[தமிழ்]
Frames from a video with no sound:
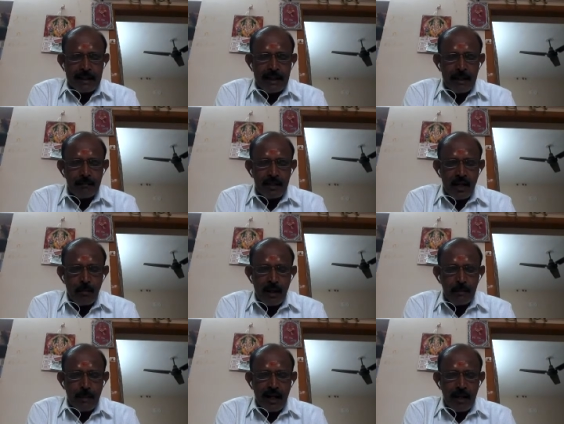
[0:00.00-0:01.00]
இனம் தரும்
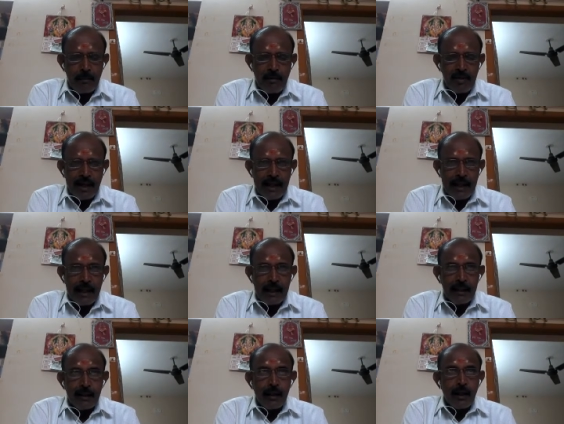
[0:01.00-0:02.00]
அன்பர் என்பவர்க்கே
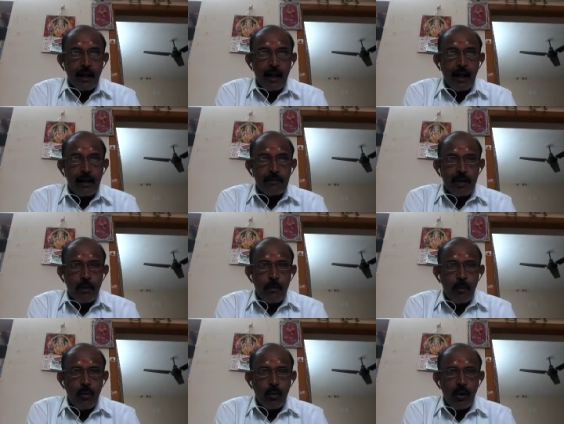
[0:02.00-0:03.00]
கணம்
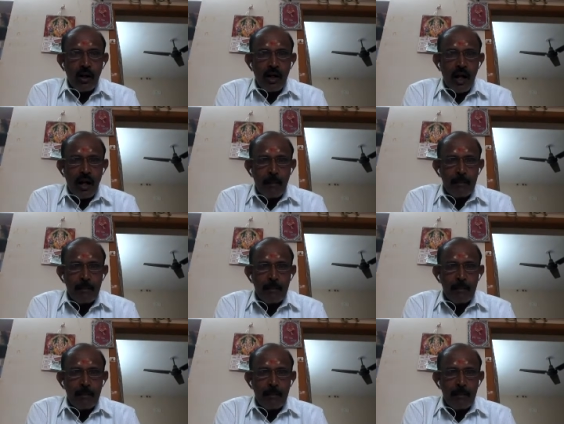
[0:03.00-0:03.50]
தரும் பூங்குழலால்